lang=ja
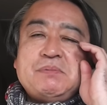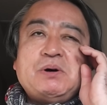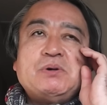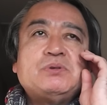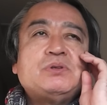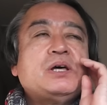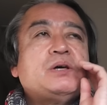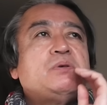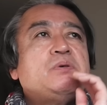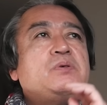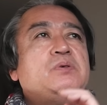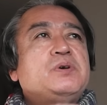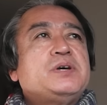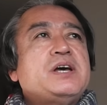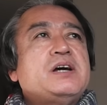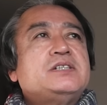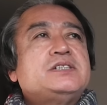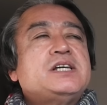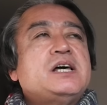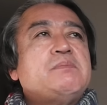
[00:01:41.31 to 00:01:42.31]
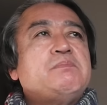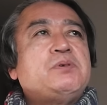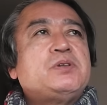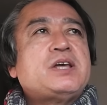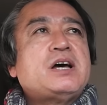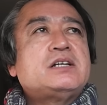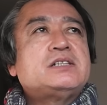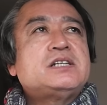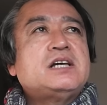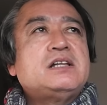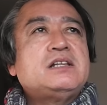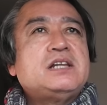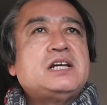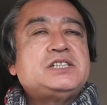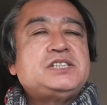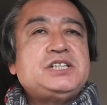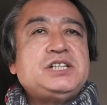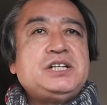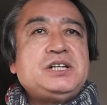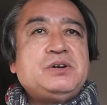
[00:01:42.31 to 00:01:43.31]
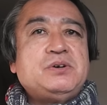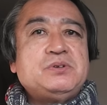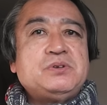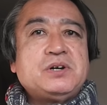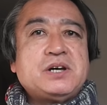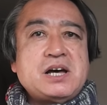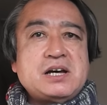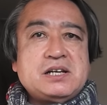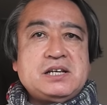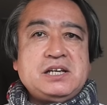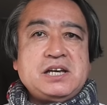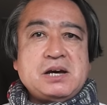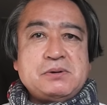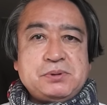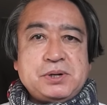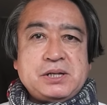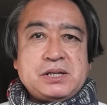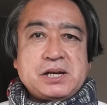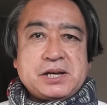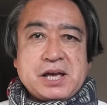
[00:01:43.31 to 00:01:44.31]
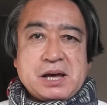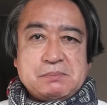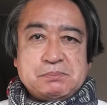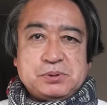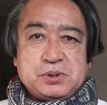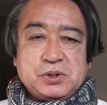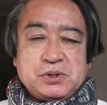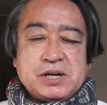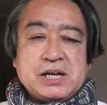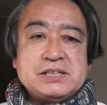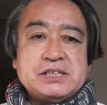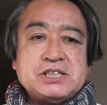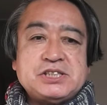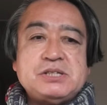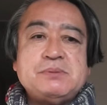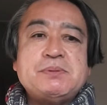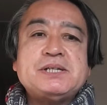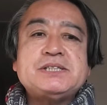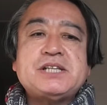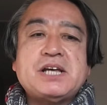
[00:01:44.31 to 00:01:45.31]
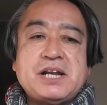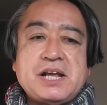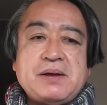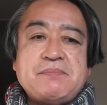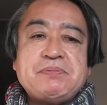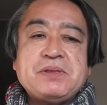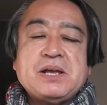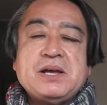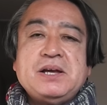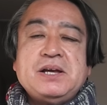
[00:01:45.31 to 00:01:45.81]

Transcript: まあ、本当あのお客さんもたくさんだし、本当活気あふれたキャンプという感じがしましたね。